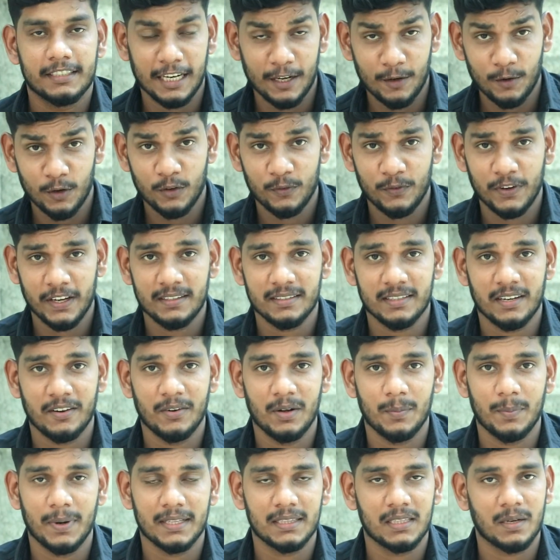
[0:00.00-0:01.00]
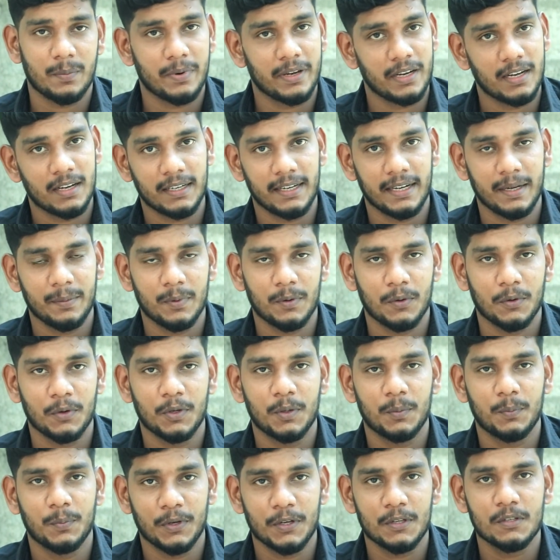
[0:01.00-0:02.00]
ஷானோட ஃபேஸ் ரிவீல் பார்த்துருப்பீங்க கண்டிப்பாக
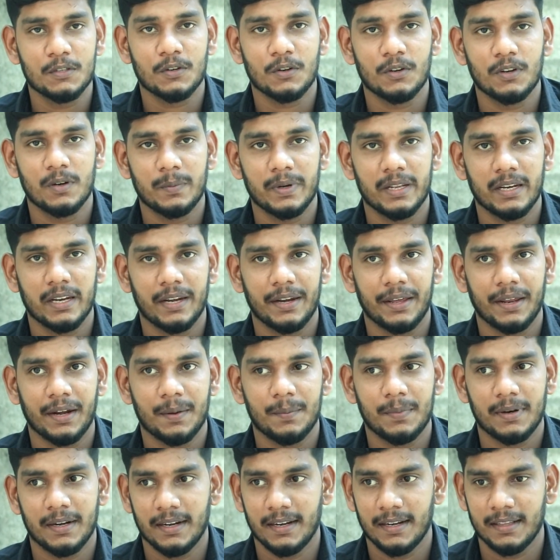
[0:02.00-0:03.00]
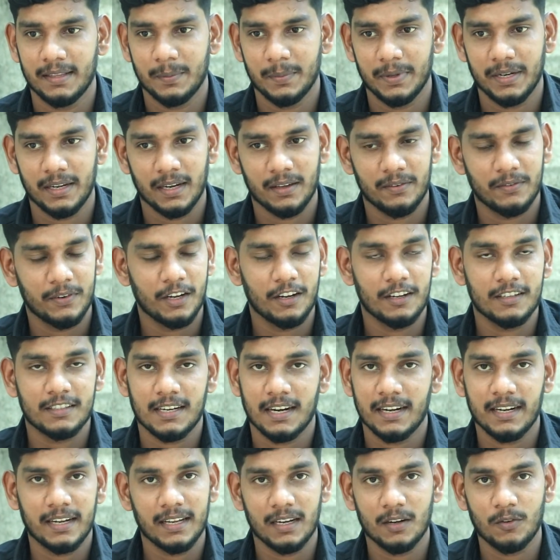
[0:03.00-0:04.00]
உங்களுக்கு பிடிச்சிருக்கும் அப்படின்னு நினைக்கிறேன் அண்ட் அதே மாதிரி நான் வீடியோ
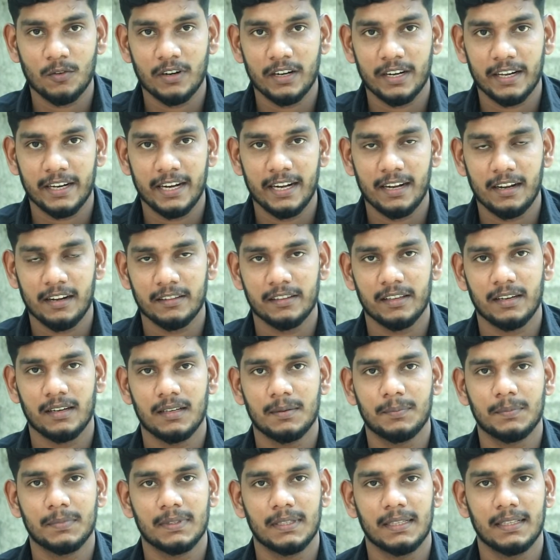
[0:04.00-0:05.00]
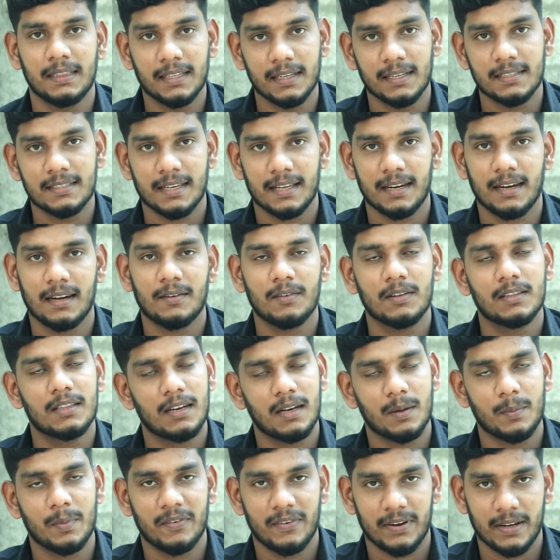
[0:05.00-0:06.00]
ஸ்டார்டிங்கில் உங்கள்கிட்ட கேட்டிருந்தாலும் இந்த சேனலில்
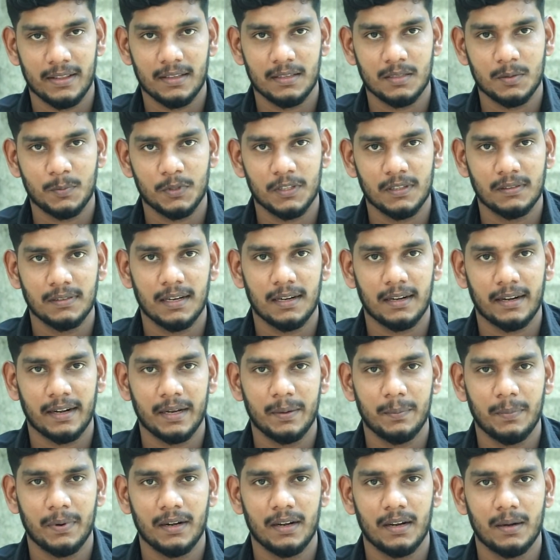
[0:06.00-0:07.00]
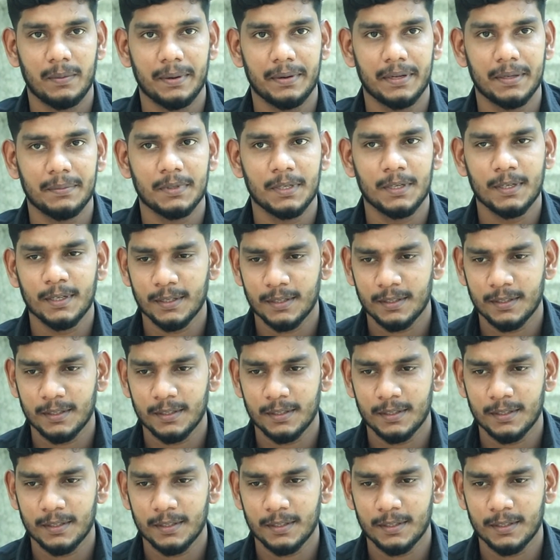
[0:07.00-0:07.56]
வந்து நம்ம வேறு ஏதாவது புதுசாக ட்ரை பண்ணலாம் அப்படின்னு